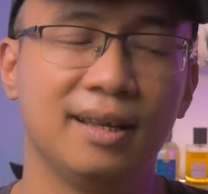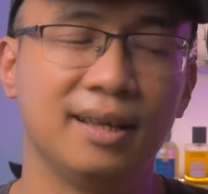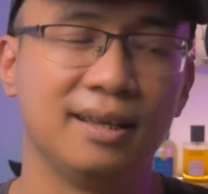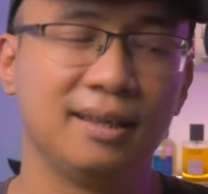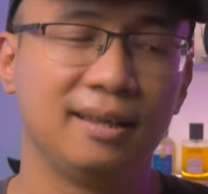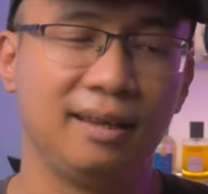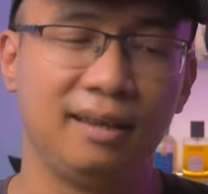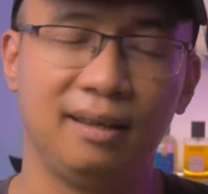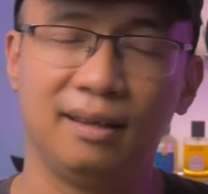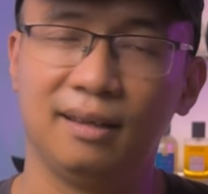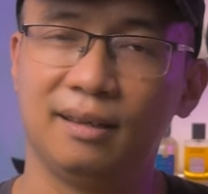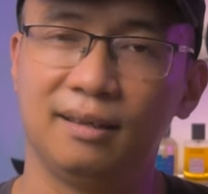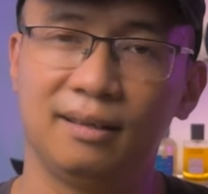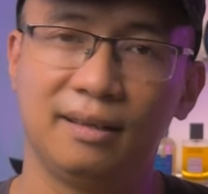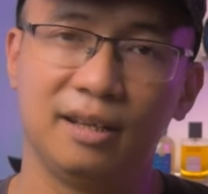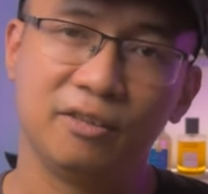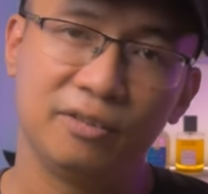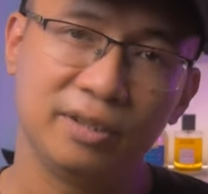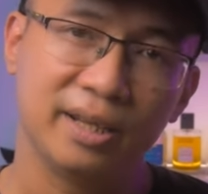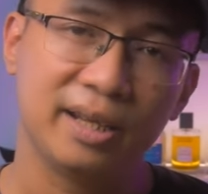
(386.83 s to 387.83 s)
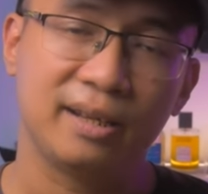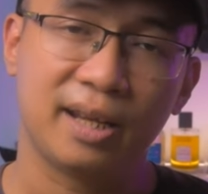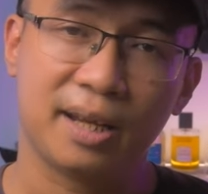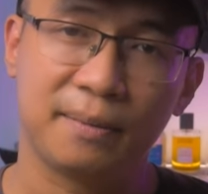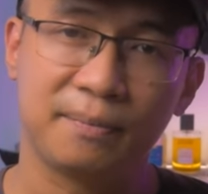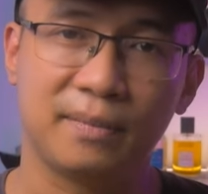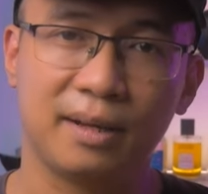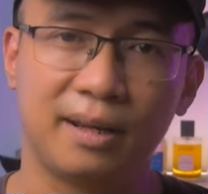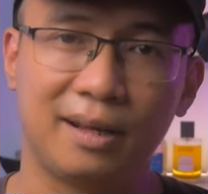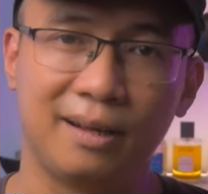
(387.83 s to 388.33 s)
Thì nếu như anh
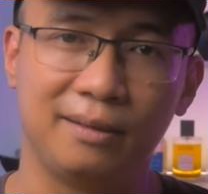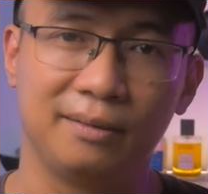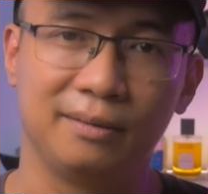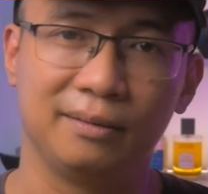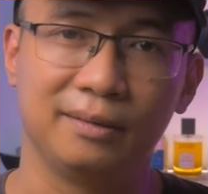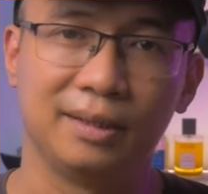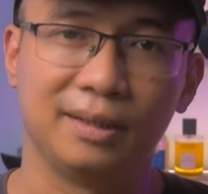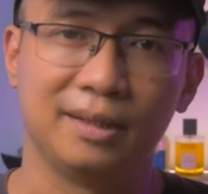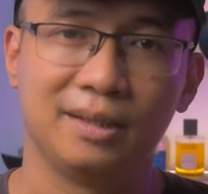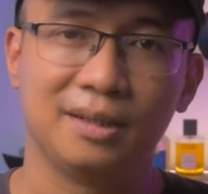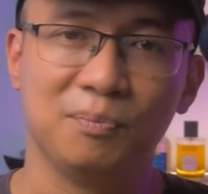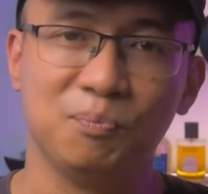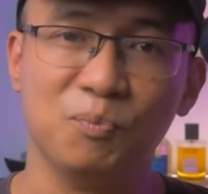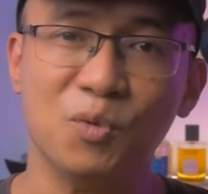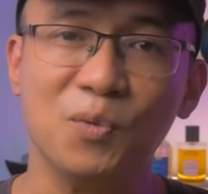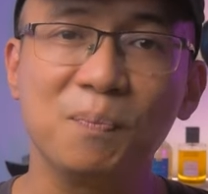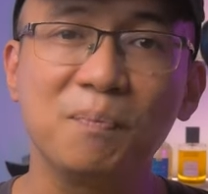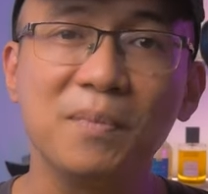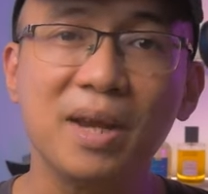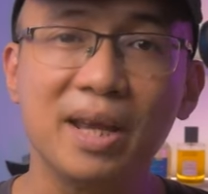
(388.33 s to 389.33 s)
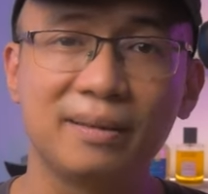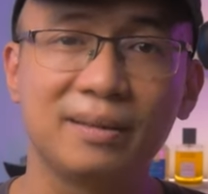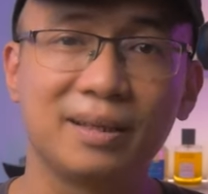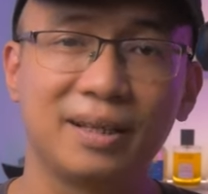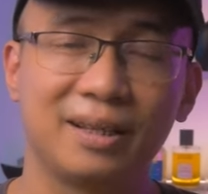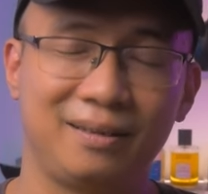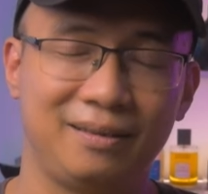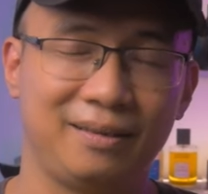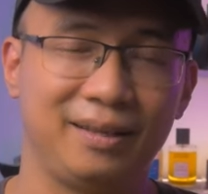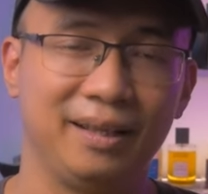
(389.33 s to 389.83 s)
em nào muốn biết
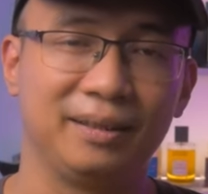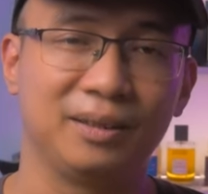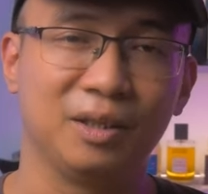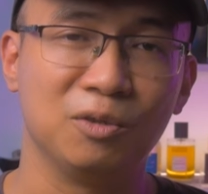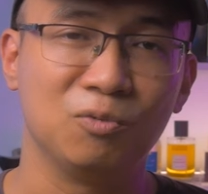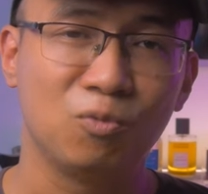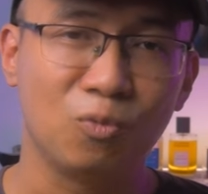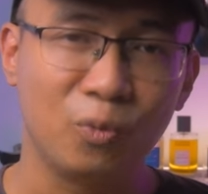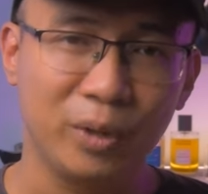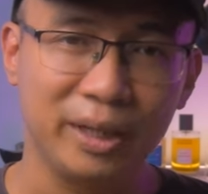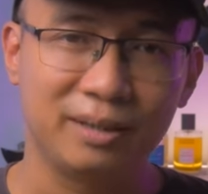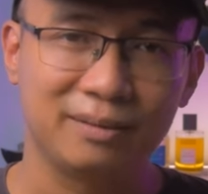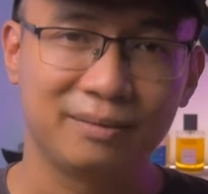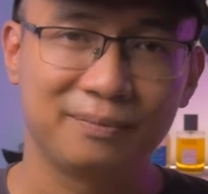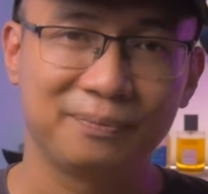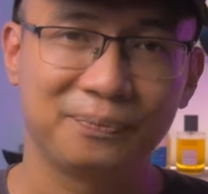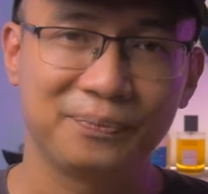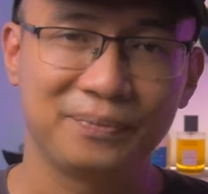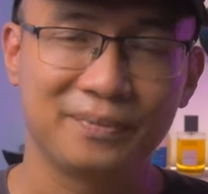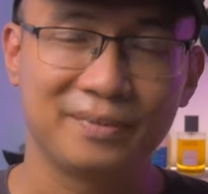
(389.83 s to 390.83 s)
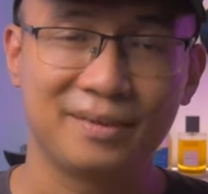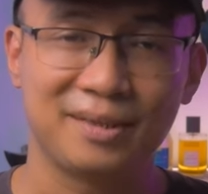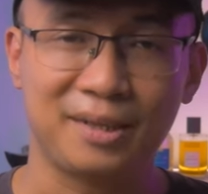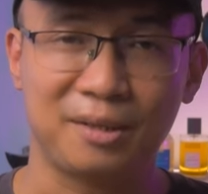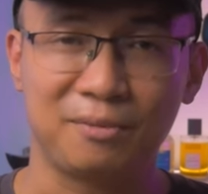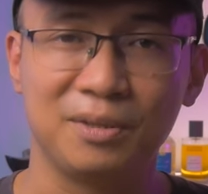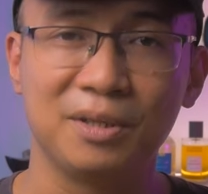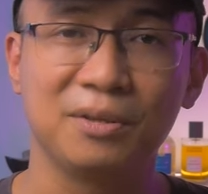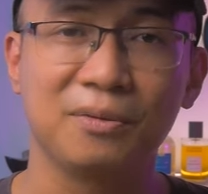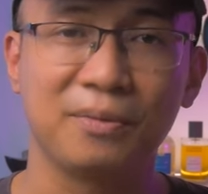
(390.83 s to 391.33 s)
cái tông quýt
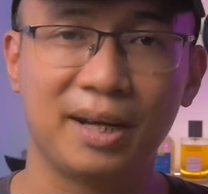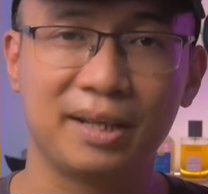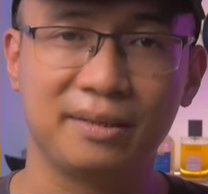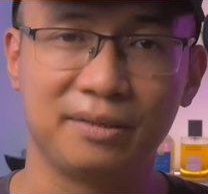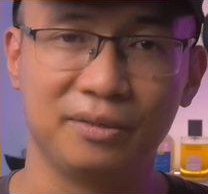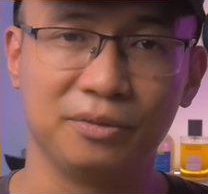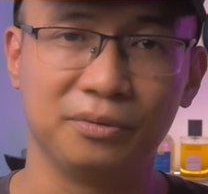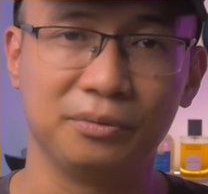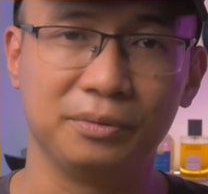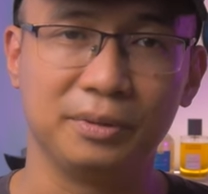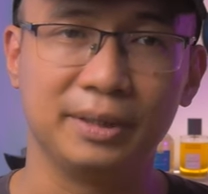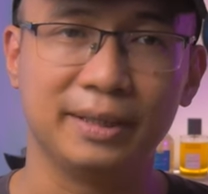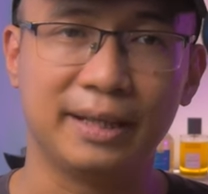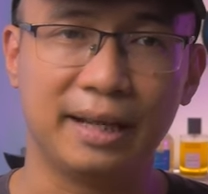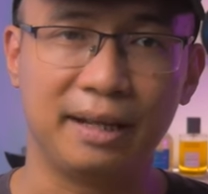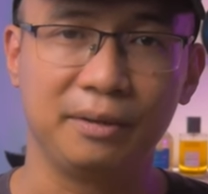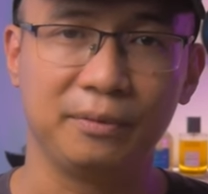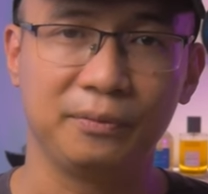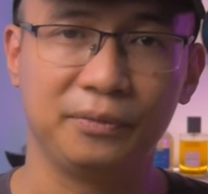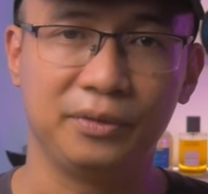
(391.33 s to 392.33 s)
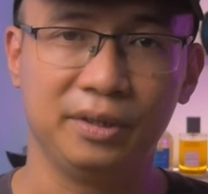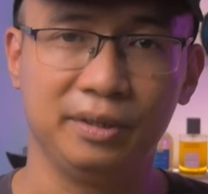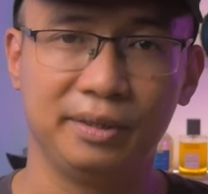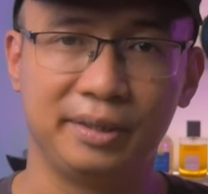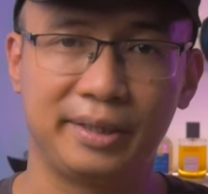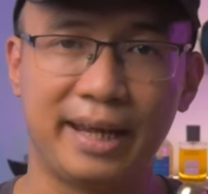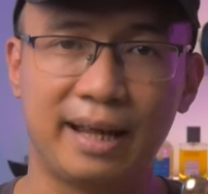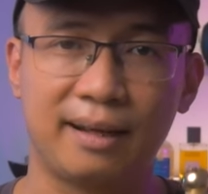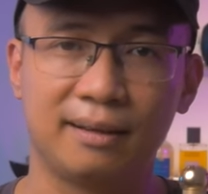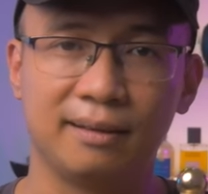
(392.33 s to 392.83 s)
trong nước hoa sử dụng như thế nào thì
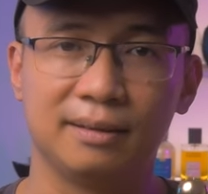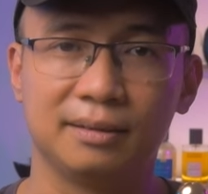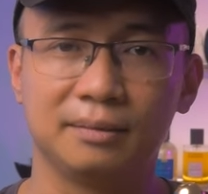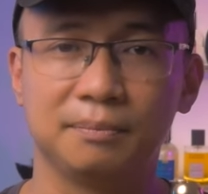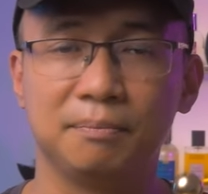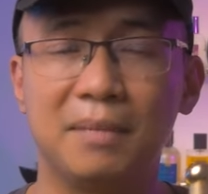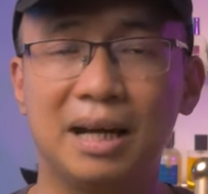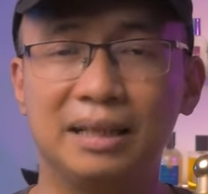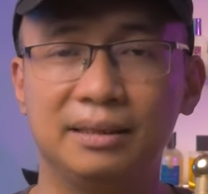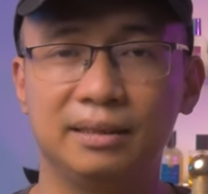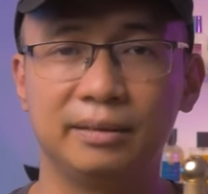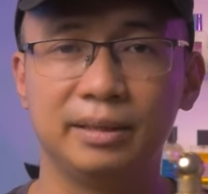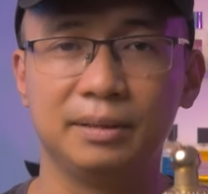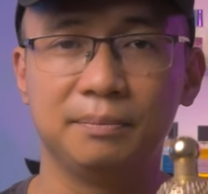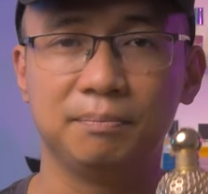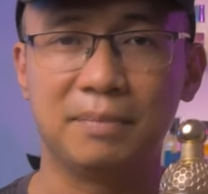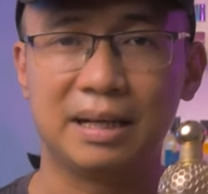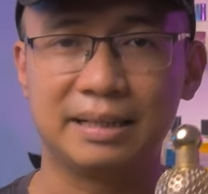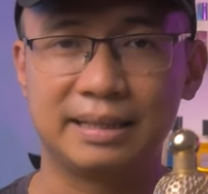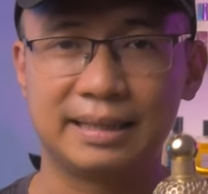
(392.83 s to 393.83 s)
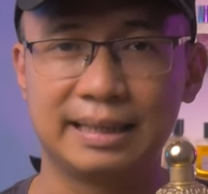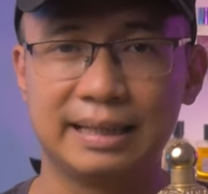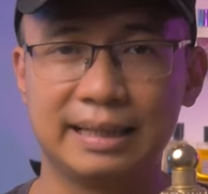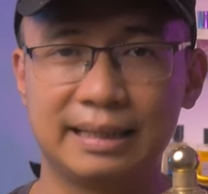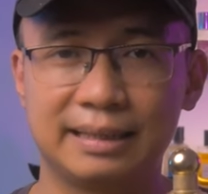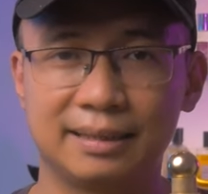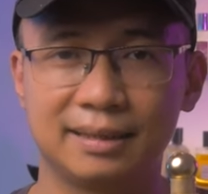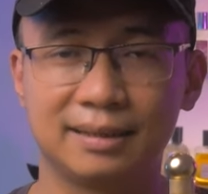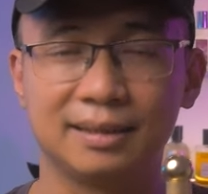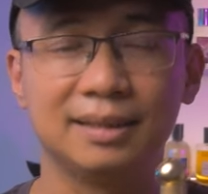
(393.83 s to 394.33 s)
Kiehl's Mandarin Basilic
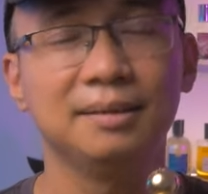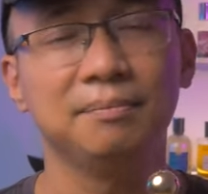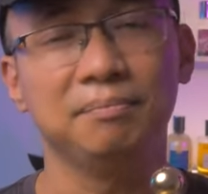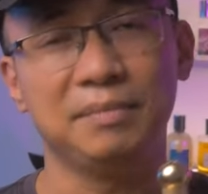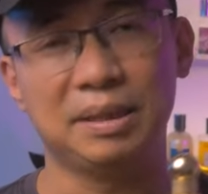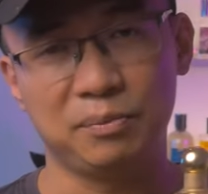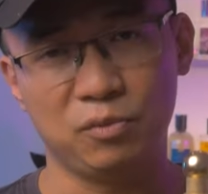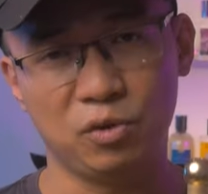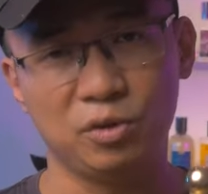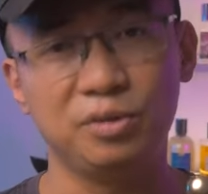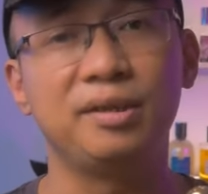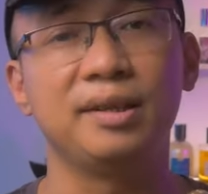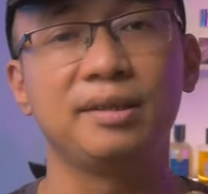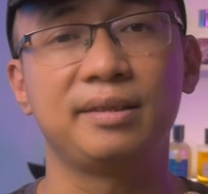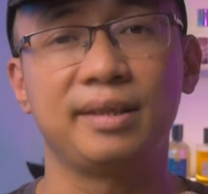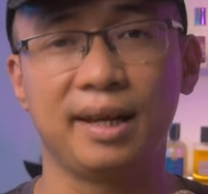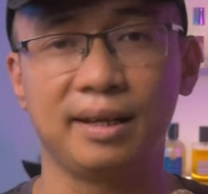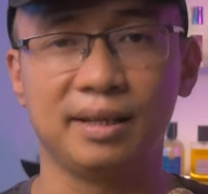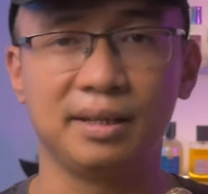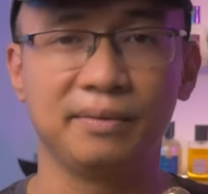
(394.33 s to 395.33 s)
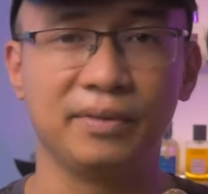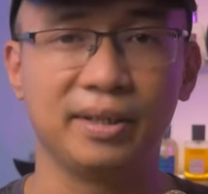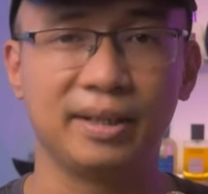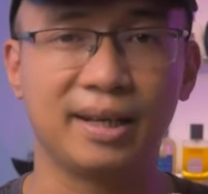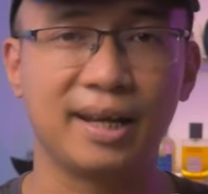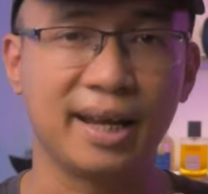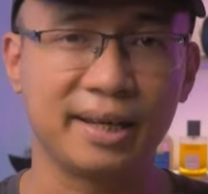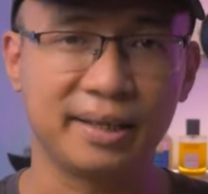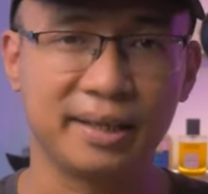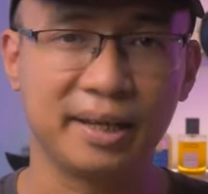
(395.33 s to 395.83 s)
mình muốn chia sẻ đến với
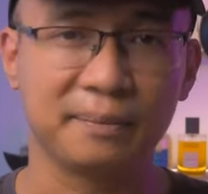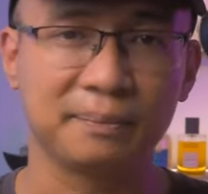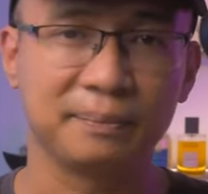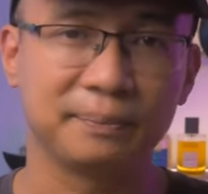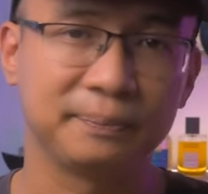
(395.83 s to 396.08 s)
các anh em.